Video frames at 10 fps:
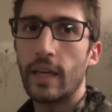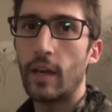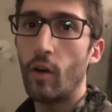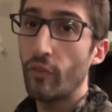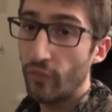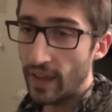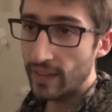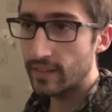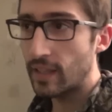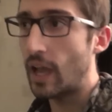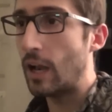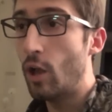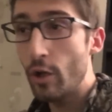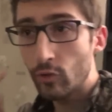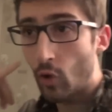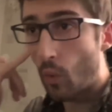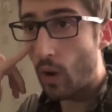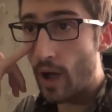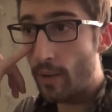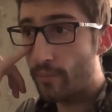Et en fait, à l'œil
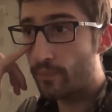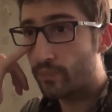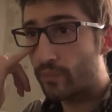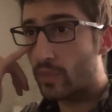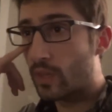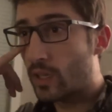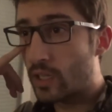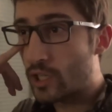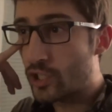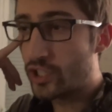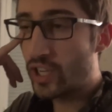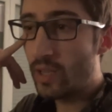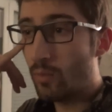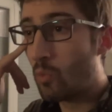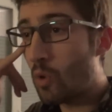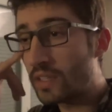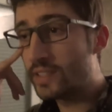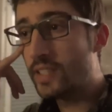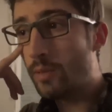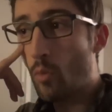droit, j'ai
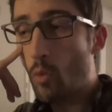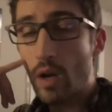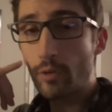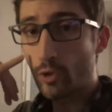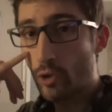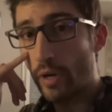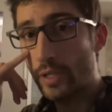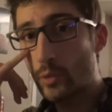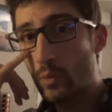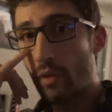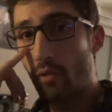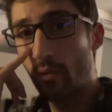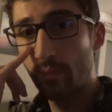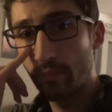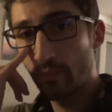moitié moins de correction qu'avant.